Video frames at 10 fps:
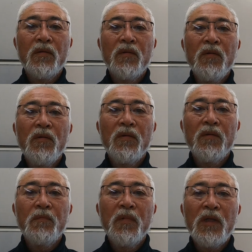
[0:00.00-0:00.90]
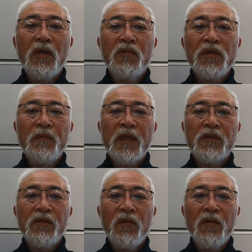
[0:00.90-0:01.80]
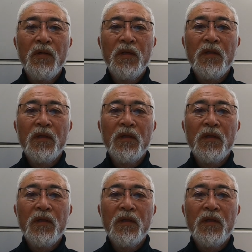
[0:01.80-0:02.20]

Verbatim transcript: このボタンを押しますと